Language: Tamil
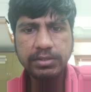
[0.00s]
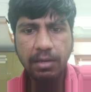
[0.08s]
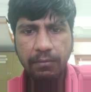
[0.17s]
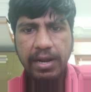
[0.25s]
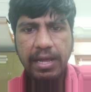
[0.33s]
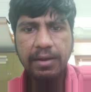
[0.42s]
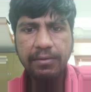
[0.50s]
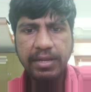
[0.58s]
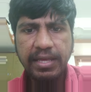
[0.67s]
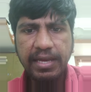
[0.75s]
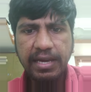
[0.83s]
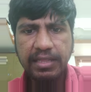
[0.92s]

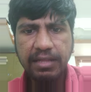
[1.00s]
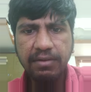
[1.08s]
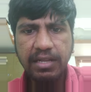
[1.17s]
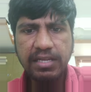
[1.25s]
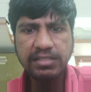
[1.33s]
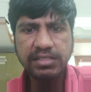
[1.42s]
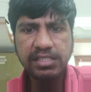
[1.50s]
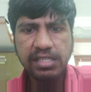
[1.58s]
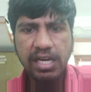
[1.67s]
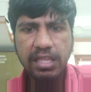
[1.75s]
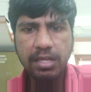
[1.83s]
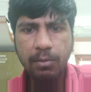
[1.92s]
செல்வராகவன் இயக்கத்தை வெளியாச்சு
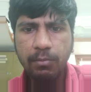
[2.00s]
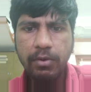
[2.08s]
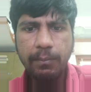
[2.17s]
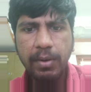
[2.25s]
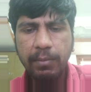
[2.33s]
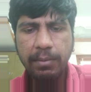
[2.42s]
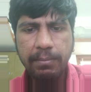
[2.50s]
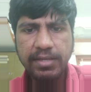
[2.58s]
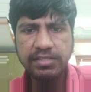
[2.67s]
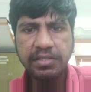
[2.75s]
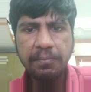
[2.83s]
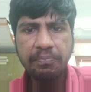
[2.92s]
அது ரொம்பவே
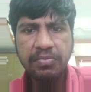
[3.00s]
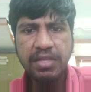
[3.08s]
பிரபலமாச்சு